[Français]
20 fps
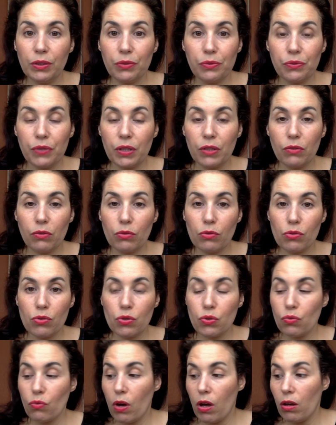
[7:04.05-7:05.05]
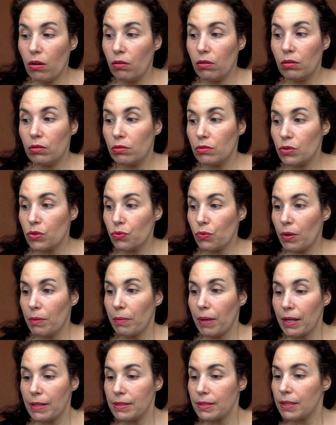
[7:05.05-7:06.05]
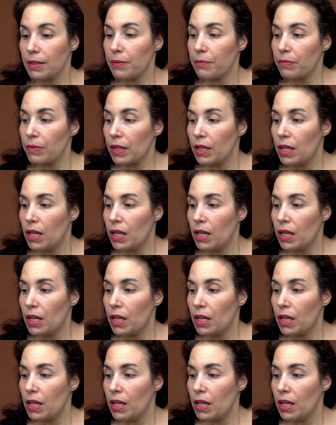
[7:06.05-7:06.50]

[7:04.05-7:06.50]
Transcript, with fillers: en fait, euh, soin, euh, soin masque.